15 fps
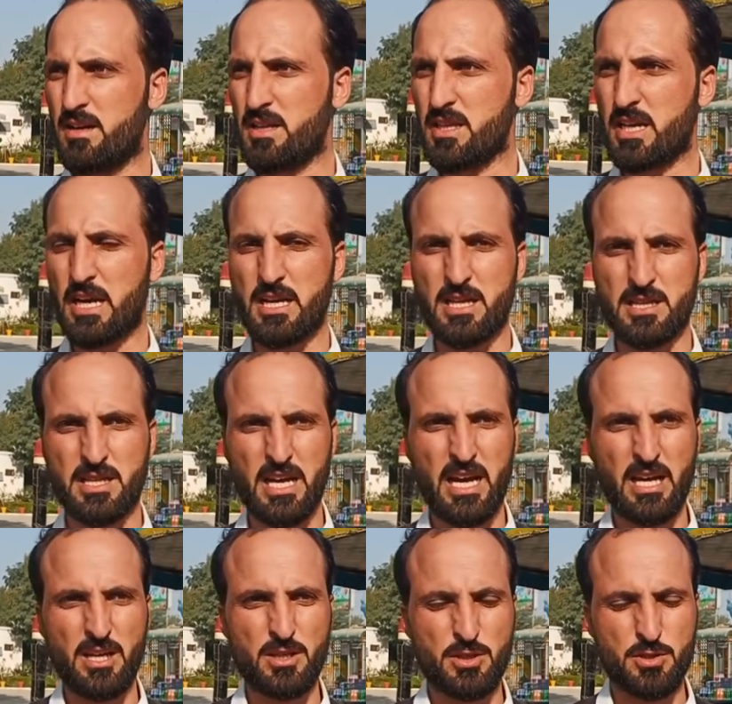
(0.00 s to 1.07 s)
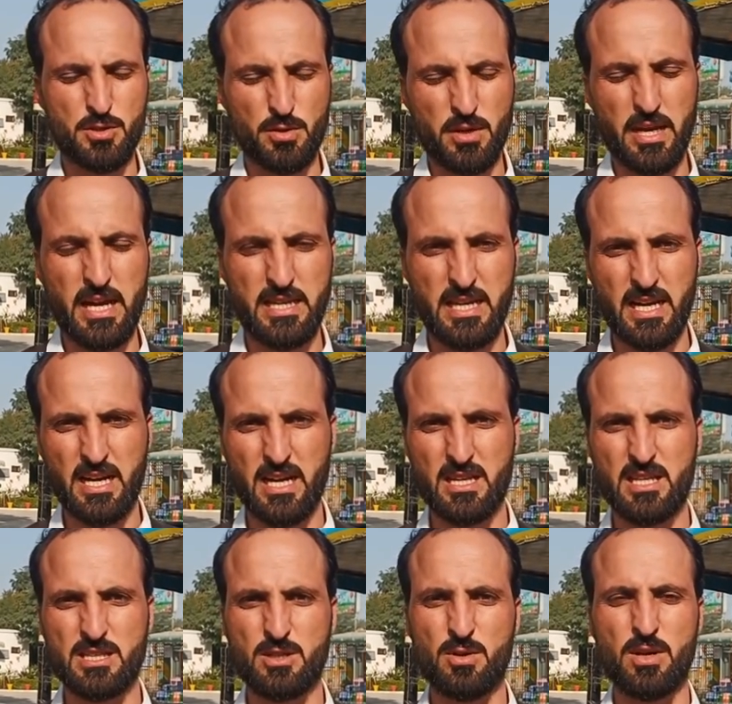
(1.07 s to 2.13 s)
इनका इंतहाई शुक्रिया अदा
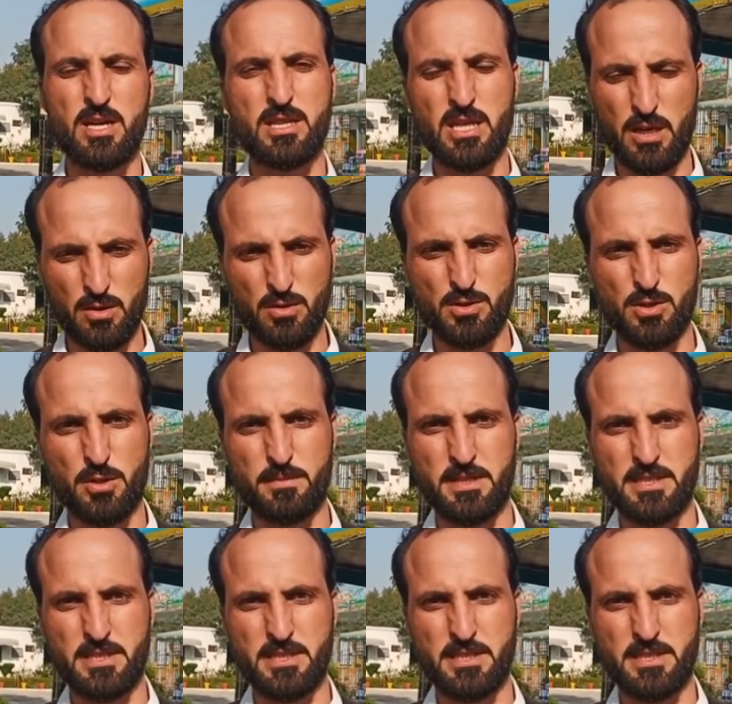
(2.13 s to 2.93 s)
करना चाहूँगा थैंक यू सो